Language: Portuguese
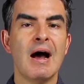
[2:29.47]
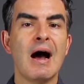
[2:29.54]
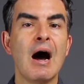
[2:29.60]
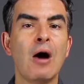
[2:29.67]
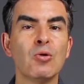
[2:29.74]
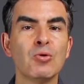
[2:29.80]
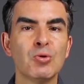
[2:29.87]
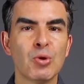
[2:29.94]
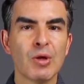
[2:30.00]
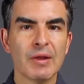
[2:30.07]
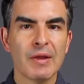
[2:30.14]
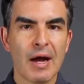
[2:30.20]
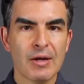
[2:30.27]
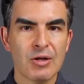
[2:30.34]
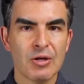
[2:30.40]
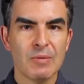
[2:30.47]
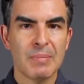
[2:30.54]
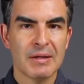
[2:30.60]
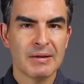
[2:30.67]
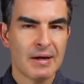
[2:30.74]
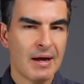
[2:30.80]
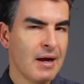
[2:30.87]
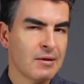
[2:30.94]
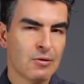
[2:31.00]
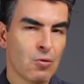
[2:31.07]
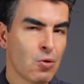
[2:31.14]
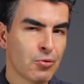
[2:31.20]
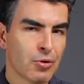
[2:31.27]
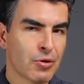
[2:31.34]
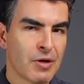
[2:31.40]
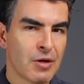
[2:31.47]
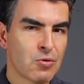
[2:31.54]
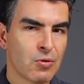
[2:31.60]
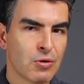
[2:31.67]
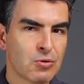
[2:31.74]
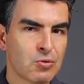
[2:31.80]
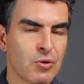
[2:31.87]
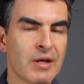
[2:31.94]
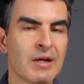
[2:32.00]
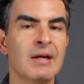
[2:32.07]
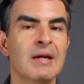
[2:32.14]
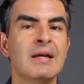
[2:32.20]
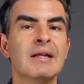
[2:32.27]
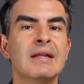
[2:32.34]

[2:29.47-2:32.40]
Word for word: A autoridade impetrada ou autoridade coatora